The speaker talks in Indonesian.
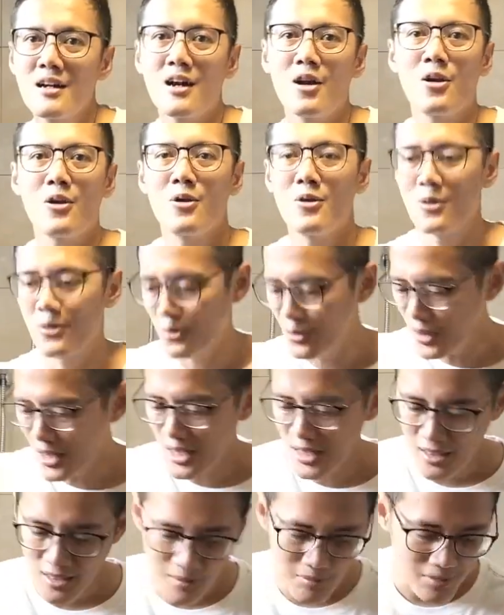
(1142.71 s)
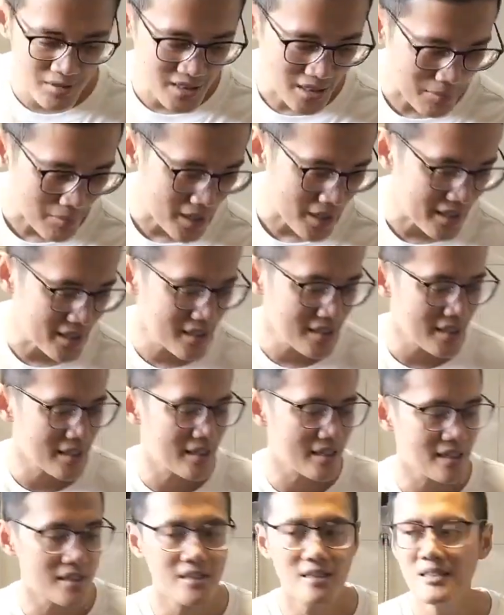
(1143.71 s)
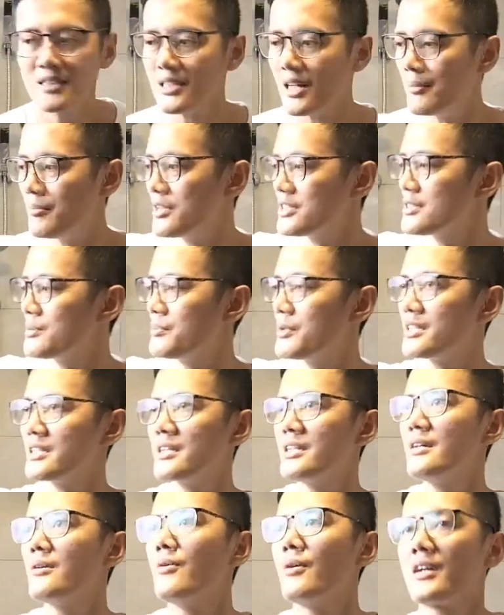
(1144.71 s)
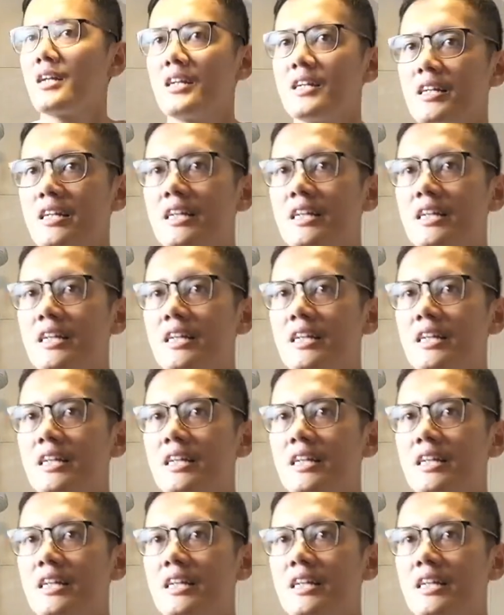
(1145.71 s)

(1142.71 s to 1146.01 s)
kalau gue akan menyamain ini sama seperti warna